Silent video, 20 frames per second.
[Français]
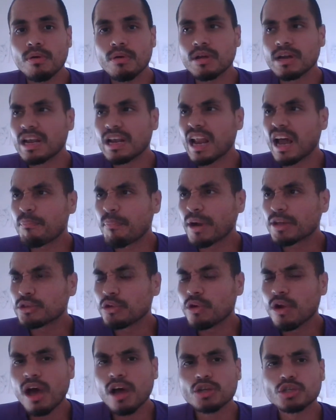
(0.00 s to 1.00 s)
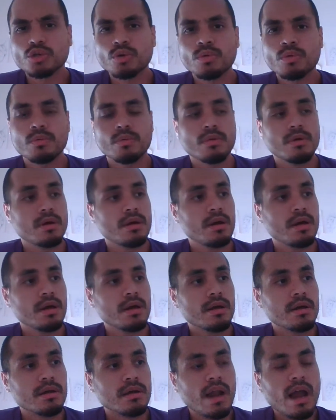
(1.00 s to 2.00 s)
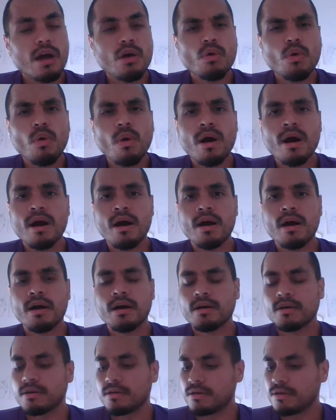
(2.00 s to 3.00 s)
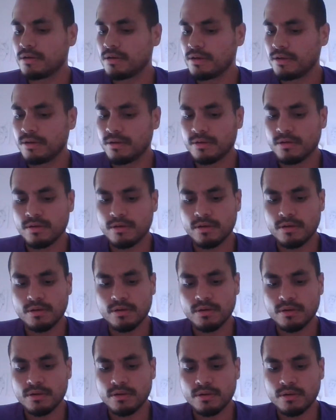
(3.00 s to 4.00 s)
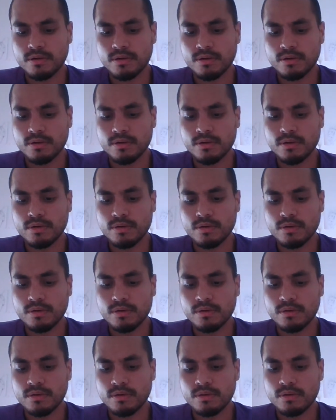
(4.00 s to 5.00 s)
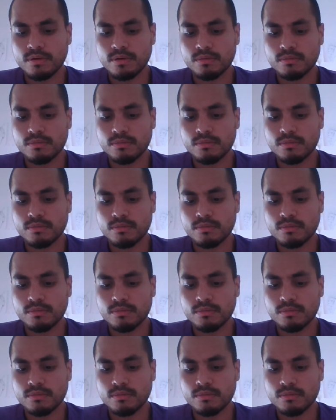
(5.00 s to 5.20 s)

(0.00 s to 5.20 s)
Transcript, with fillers: là pas de l'argent, la gloire, euh,